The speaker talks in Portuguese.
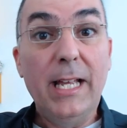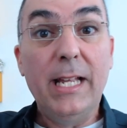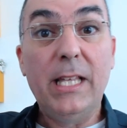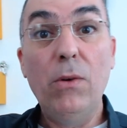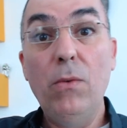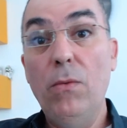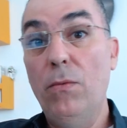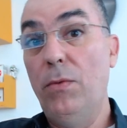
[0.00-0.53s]

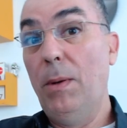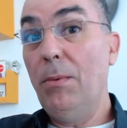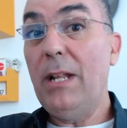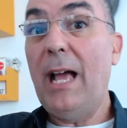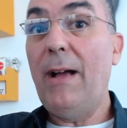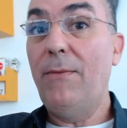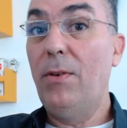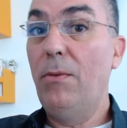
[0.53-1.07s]
Então,
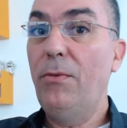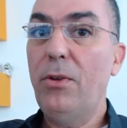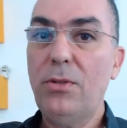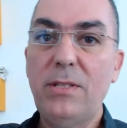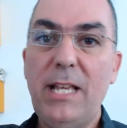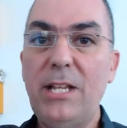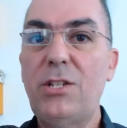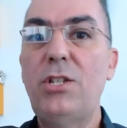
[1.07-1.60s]
vamos lá, vamos ver
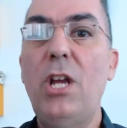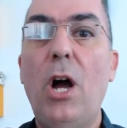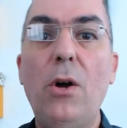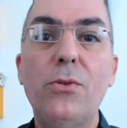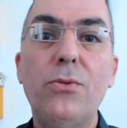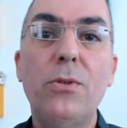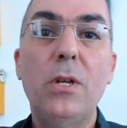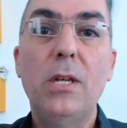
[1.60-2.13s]
os testes de
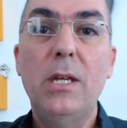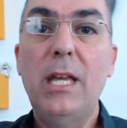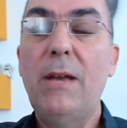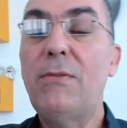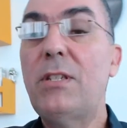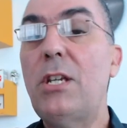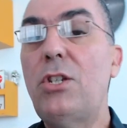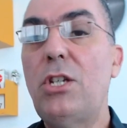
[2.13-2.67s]
áudio
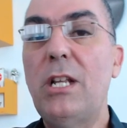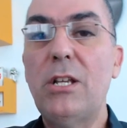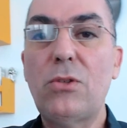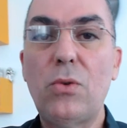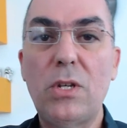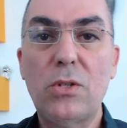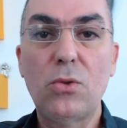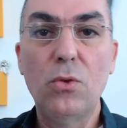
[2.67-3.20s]
e aí você tira
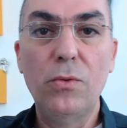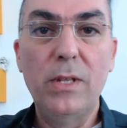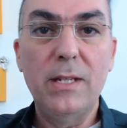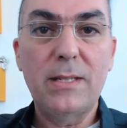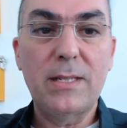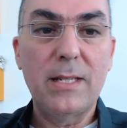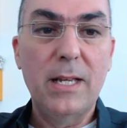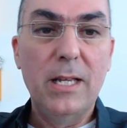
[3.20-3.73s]
suas
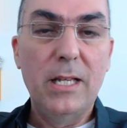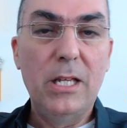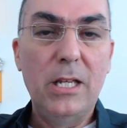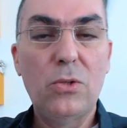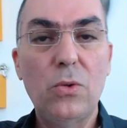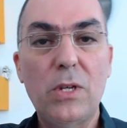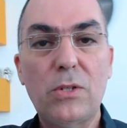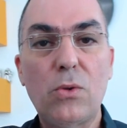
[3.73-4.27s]
dúvidas
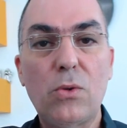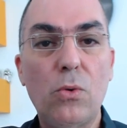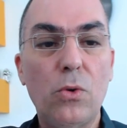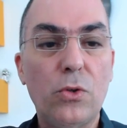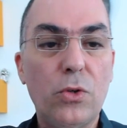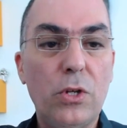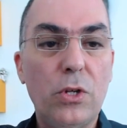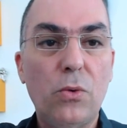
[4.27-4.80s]
e suas
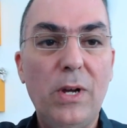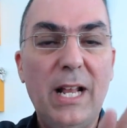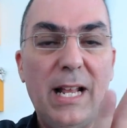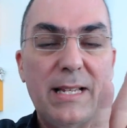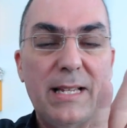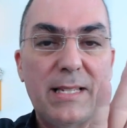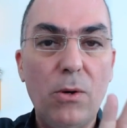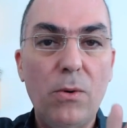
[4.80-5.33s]
conclusões com
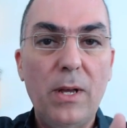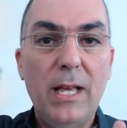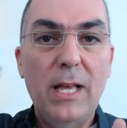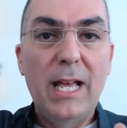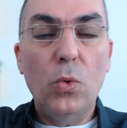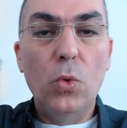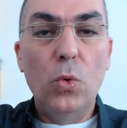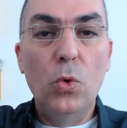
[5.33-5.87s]
relação
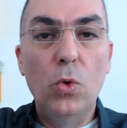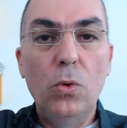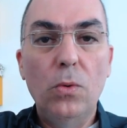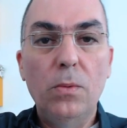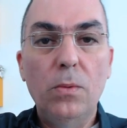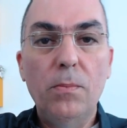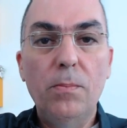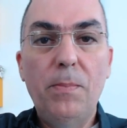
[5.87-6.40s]
ao
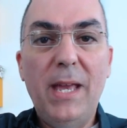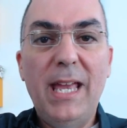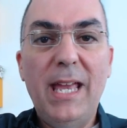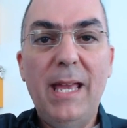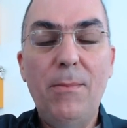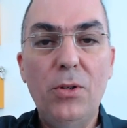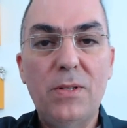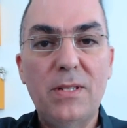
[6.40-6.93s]

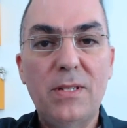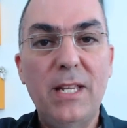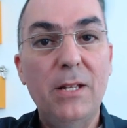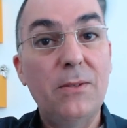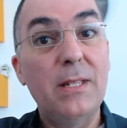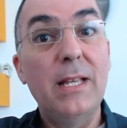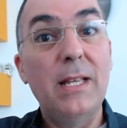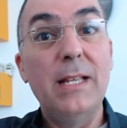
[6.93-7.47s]

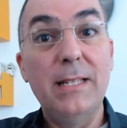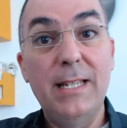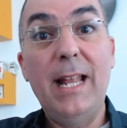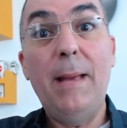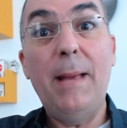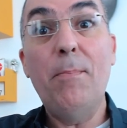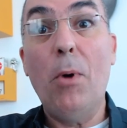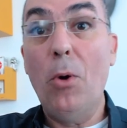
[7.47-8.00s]
BM800 se
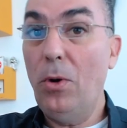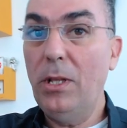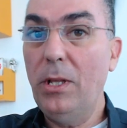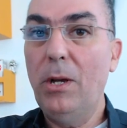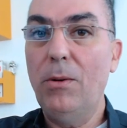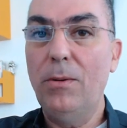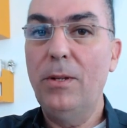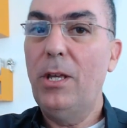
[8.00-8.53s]
ele é bom ou
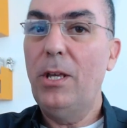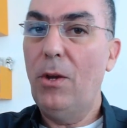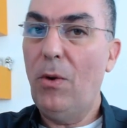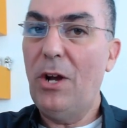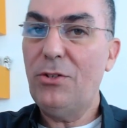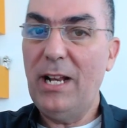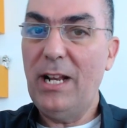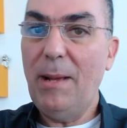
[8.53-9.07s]
não. Eu
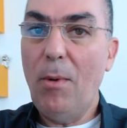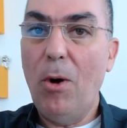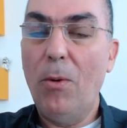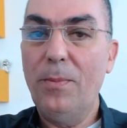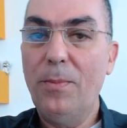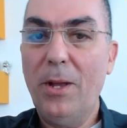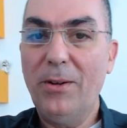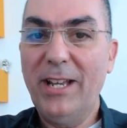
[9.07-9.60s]
acho que ele é bom,
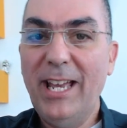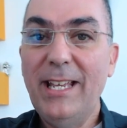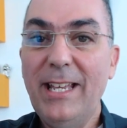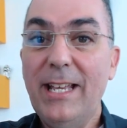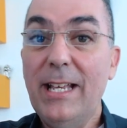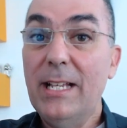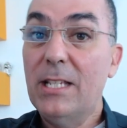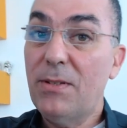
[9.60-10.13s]
ok?
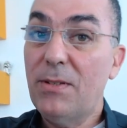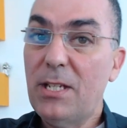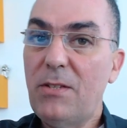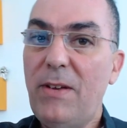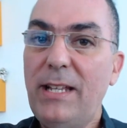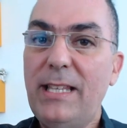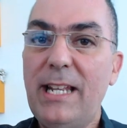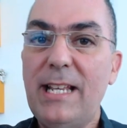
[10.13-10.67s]
Se você
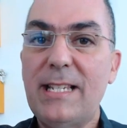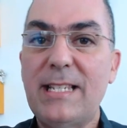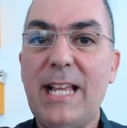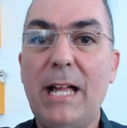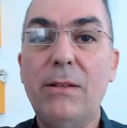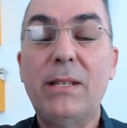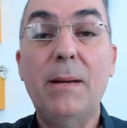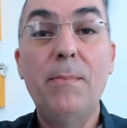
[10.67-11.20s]
estiver
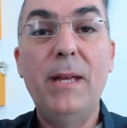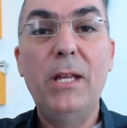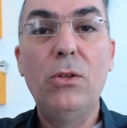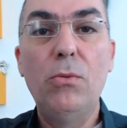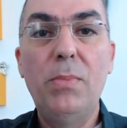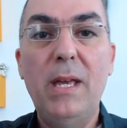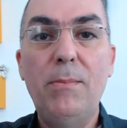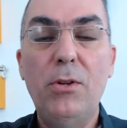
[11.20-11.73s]
interessado também
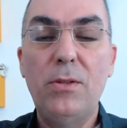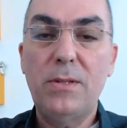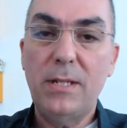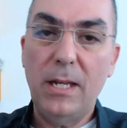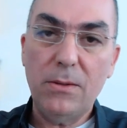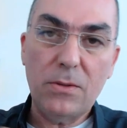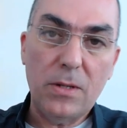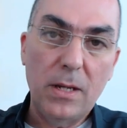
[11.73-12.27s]
no
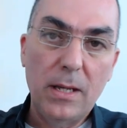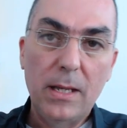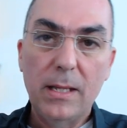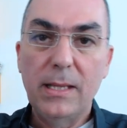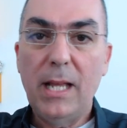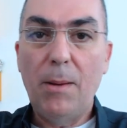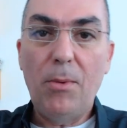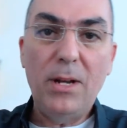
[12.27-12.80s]
BM800,
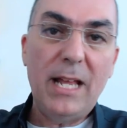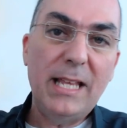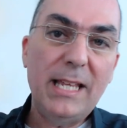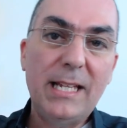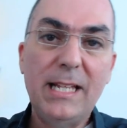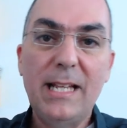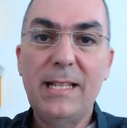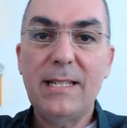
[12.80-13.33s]
dá uma olhada
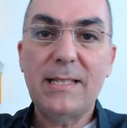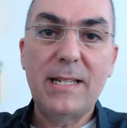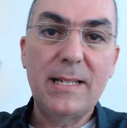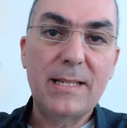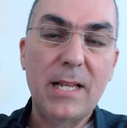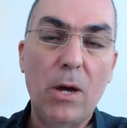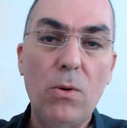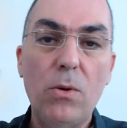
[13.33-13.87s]
aqui na
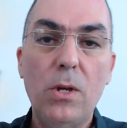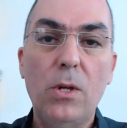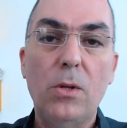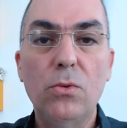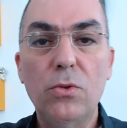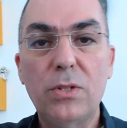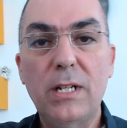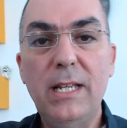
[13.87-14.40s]
descrição,
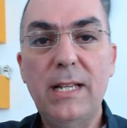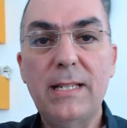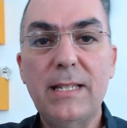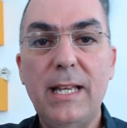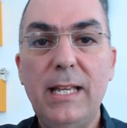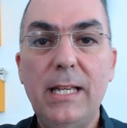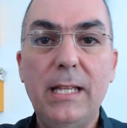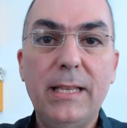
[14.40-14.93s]
nos links
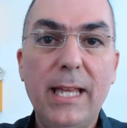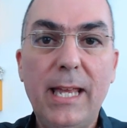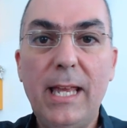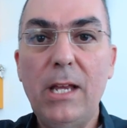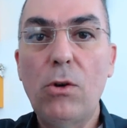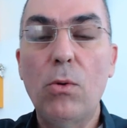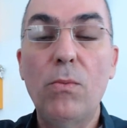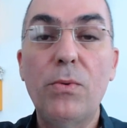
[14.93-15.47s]
aí que tem
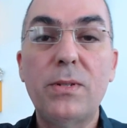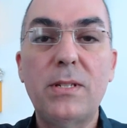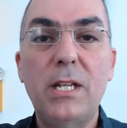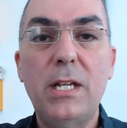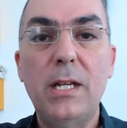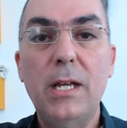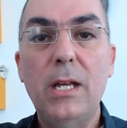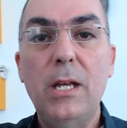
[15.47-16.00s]
aí como
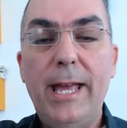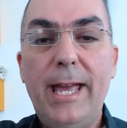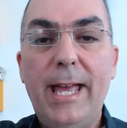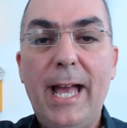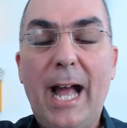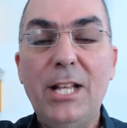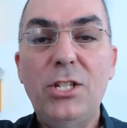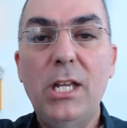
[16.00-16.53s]
você
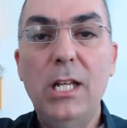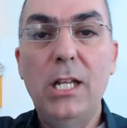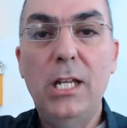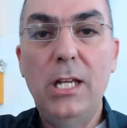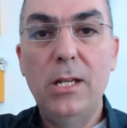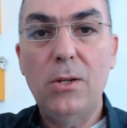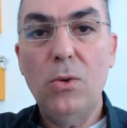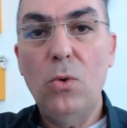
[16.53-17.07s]
é,
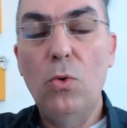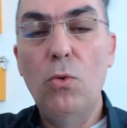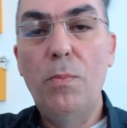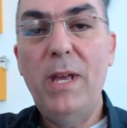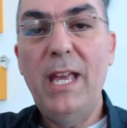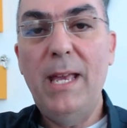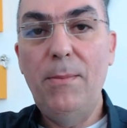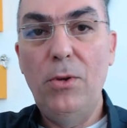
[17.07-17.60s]
adquirir o
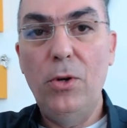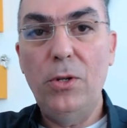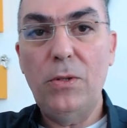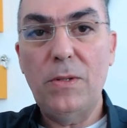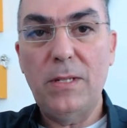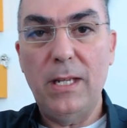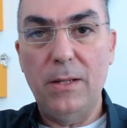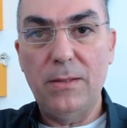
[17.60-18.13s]

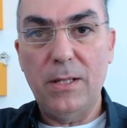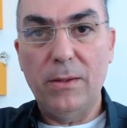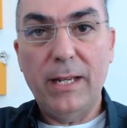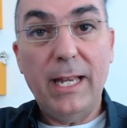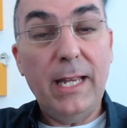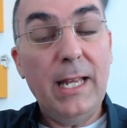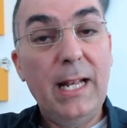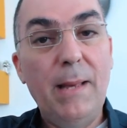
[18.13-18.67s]
BM800,
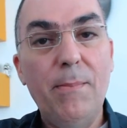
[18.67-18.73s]
ok? E